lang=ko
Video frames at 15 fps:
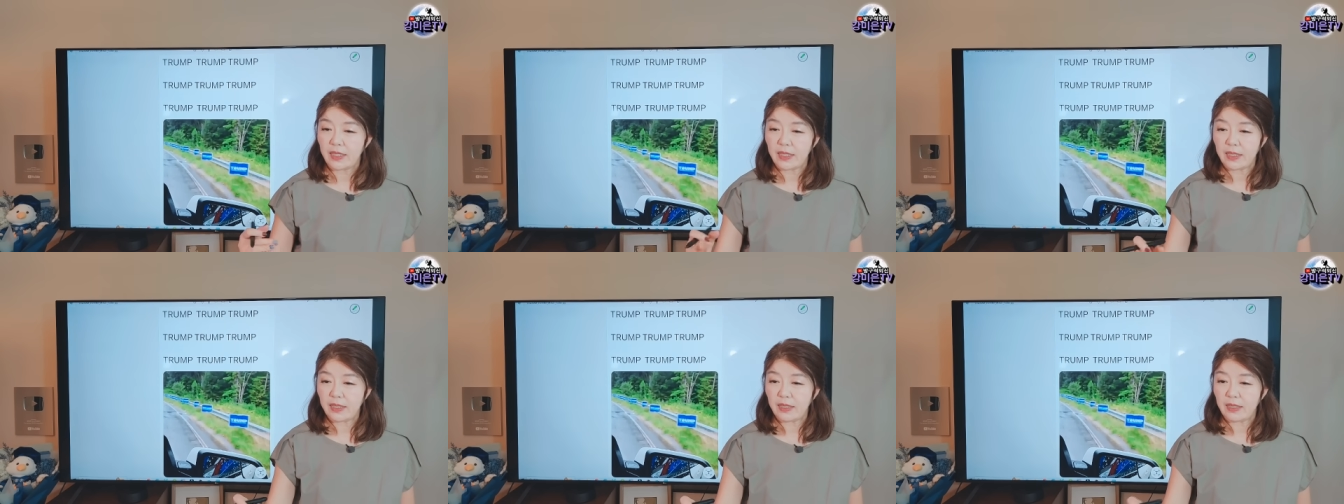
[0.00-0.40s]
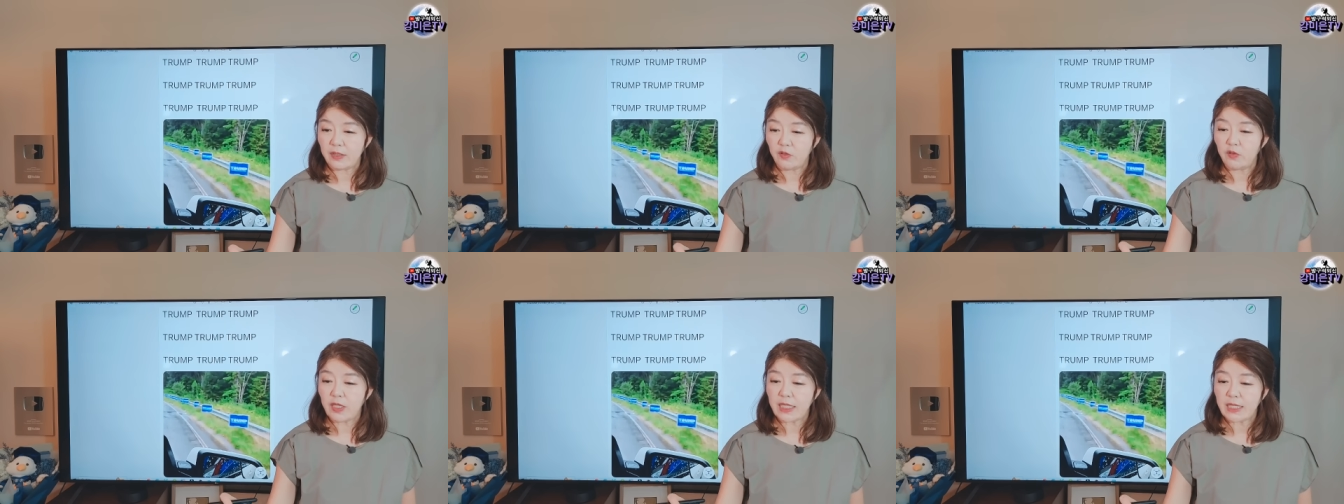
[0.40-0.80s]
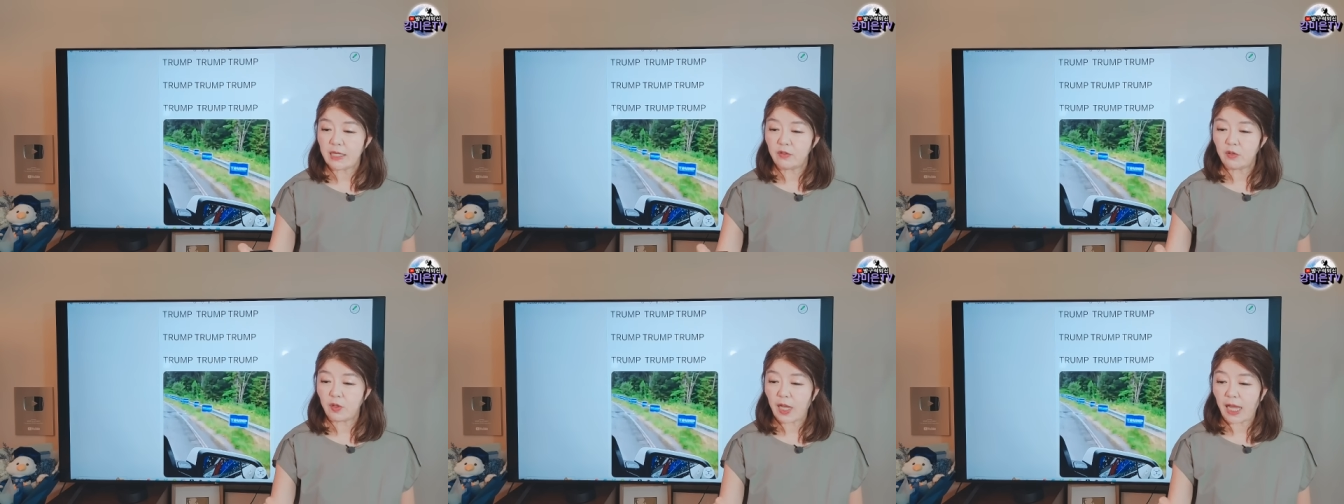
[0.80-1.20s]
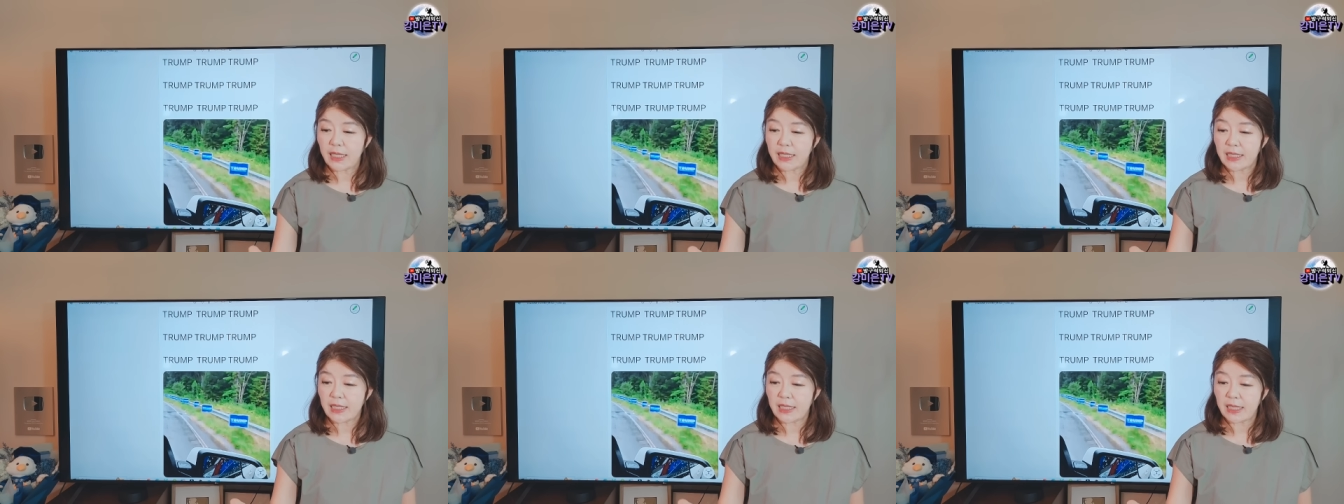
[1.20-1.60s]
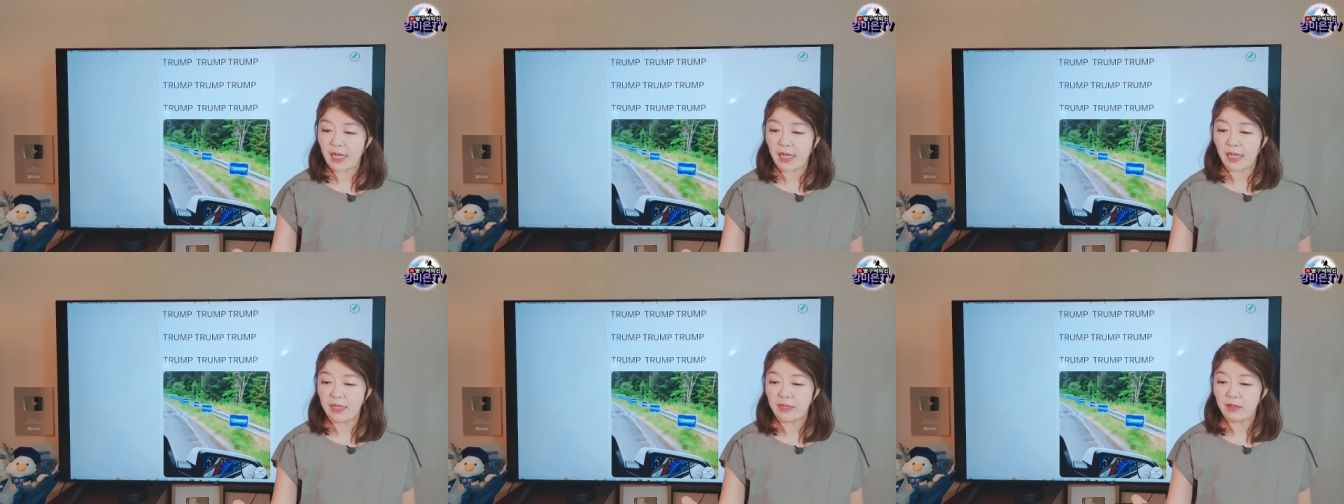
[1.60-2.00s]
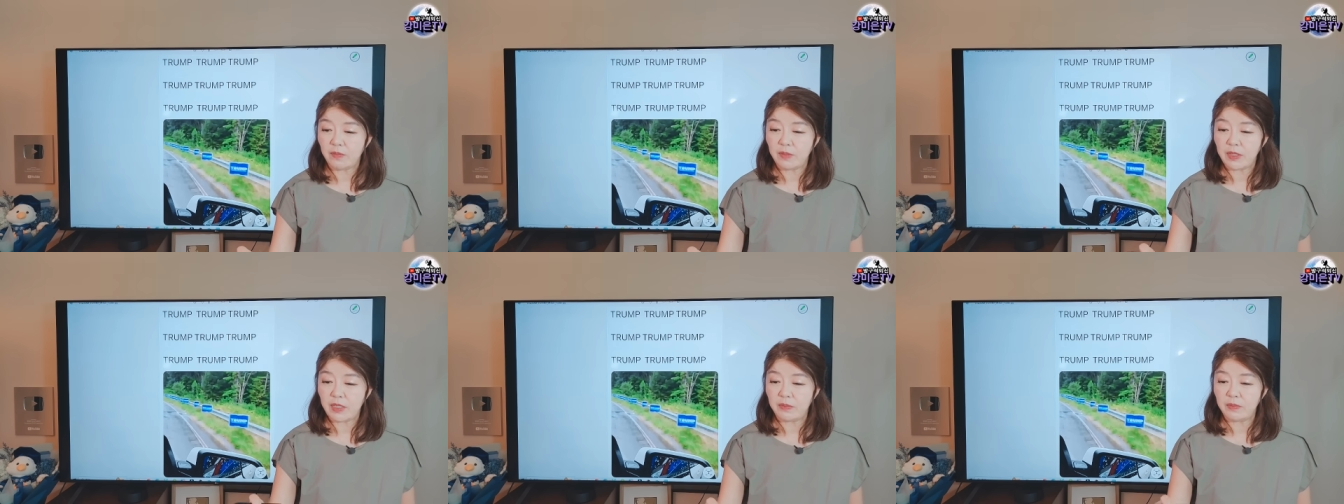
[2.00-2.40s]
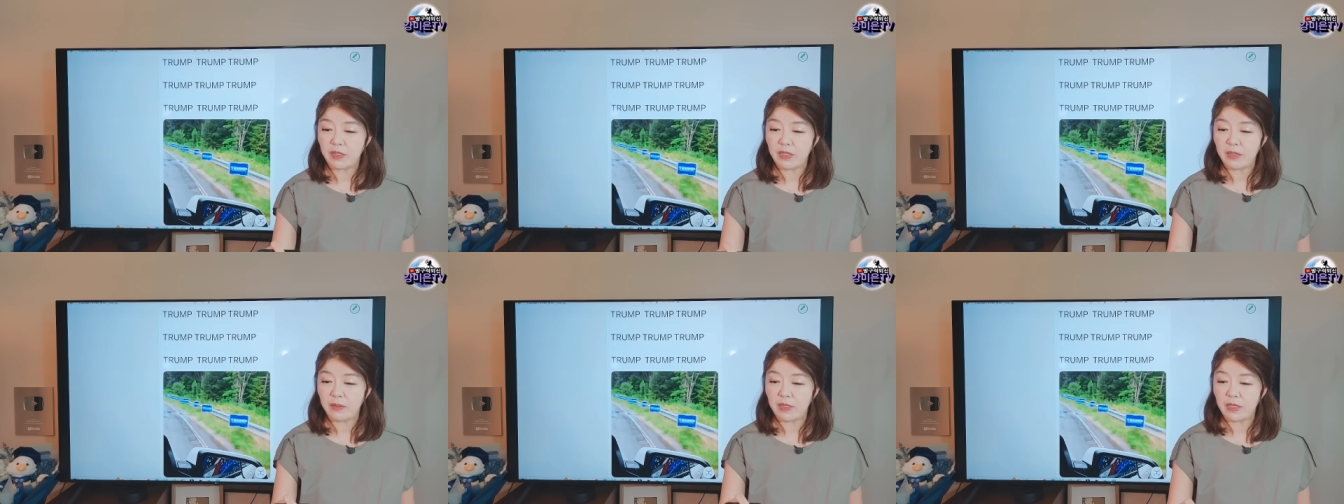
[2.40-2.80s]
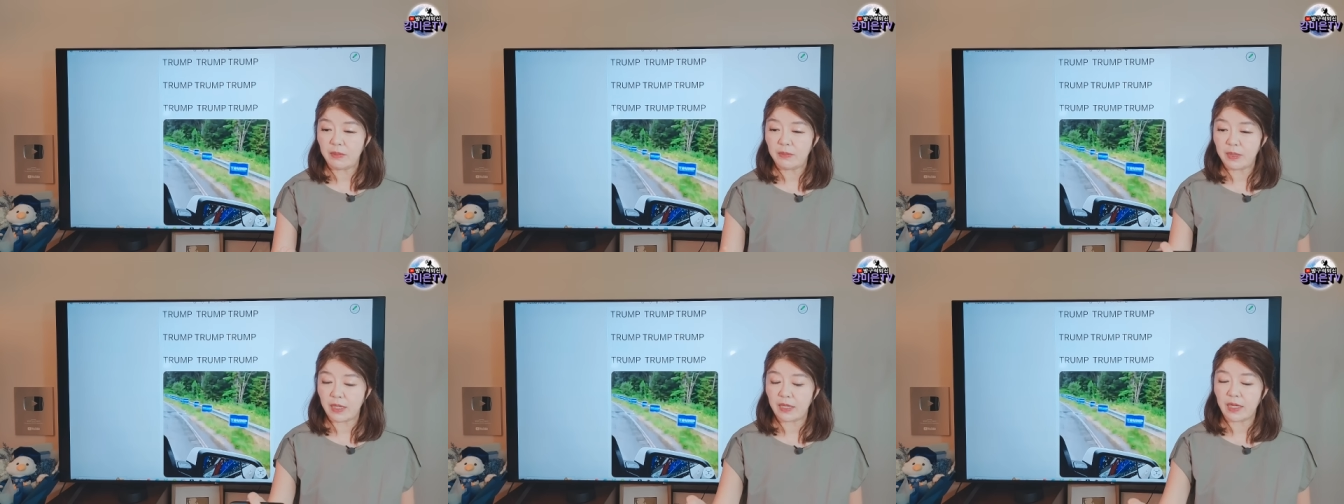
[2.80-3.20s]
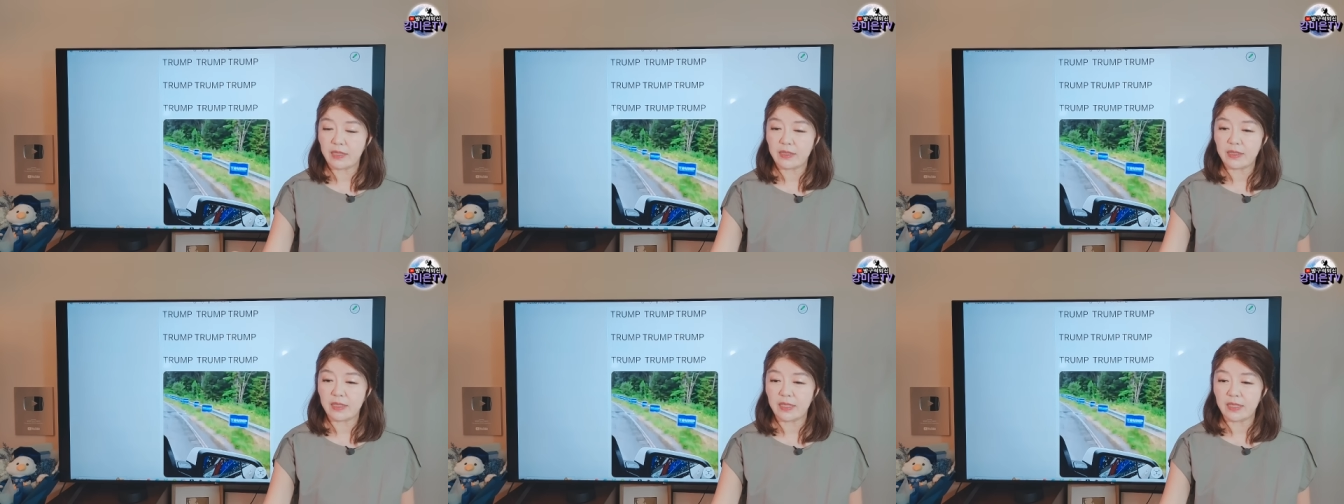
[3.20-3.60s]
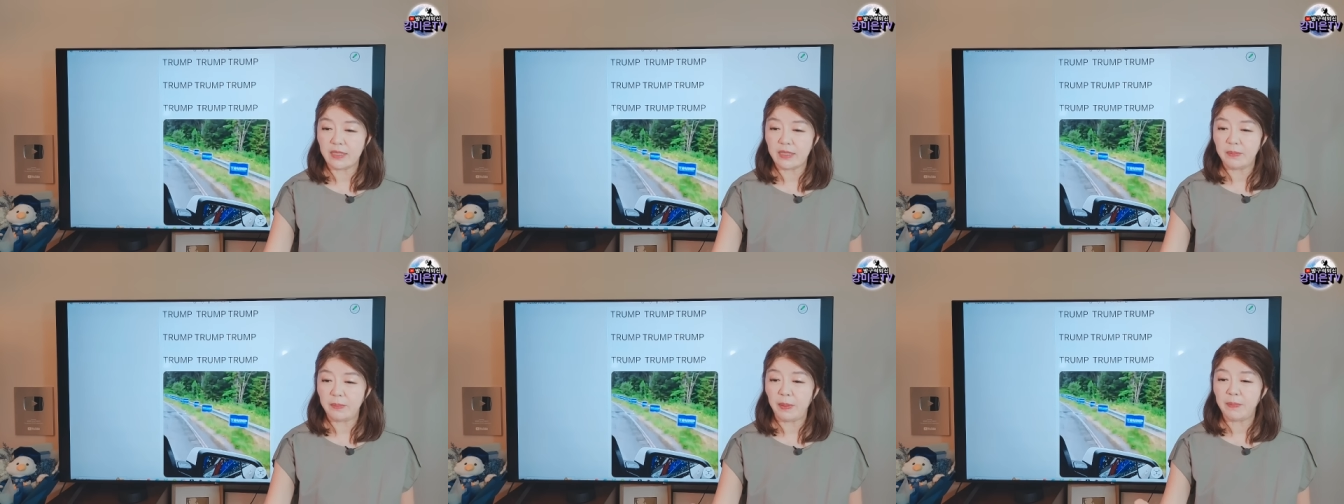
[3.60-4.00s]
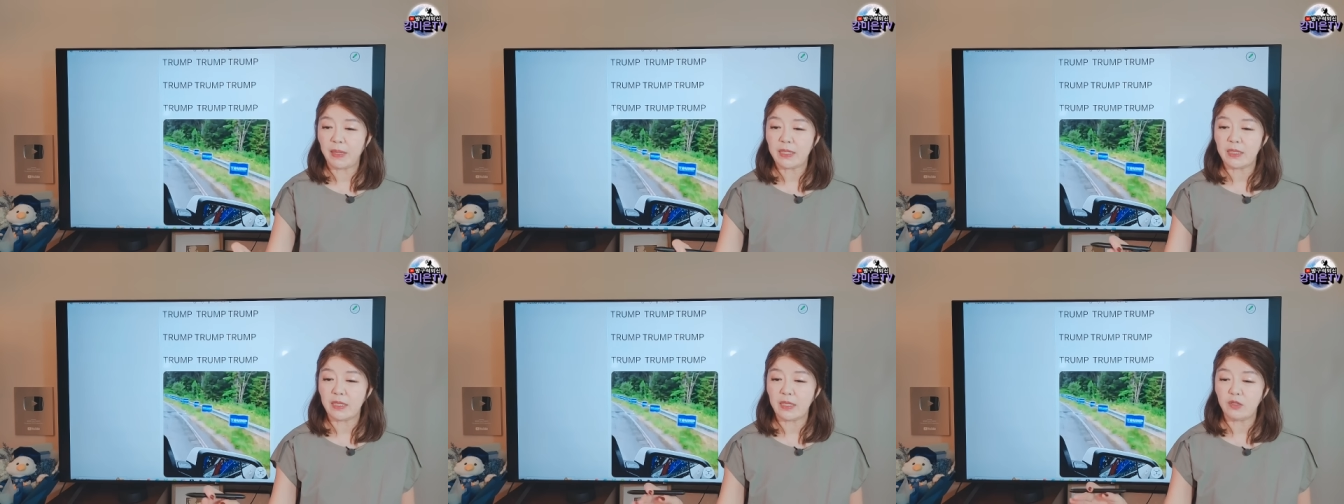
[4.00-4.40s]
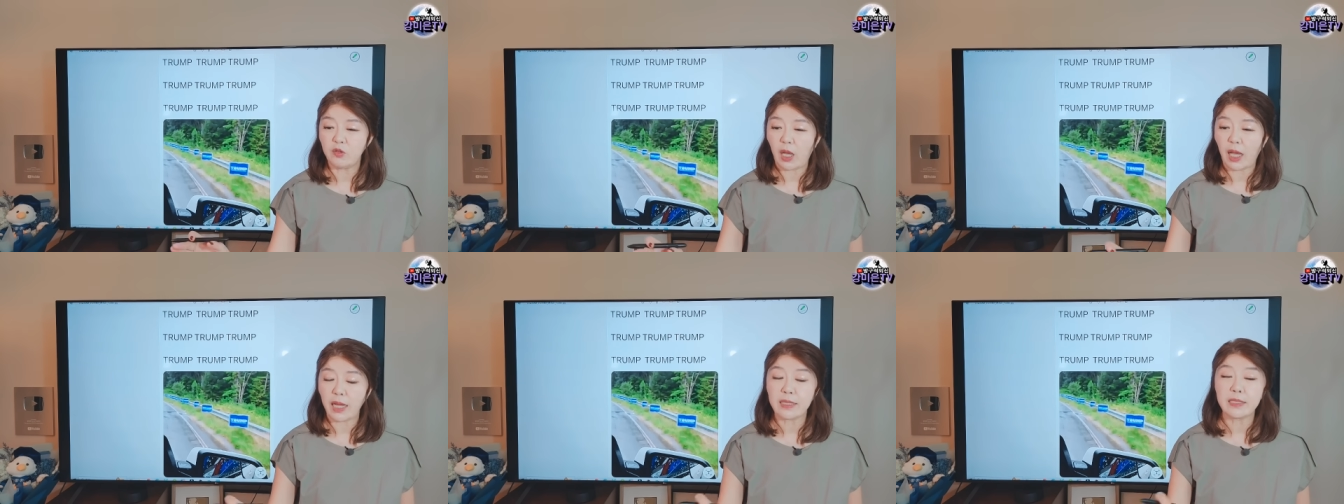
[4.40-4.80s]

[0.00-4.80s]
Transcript: 이 유세장으로 가는 길에 트럼프 트럼프 트럼프 트럼프 이렇게 쓰인 팻말들이 쫙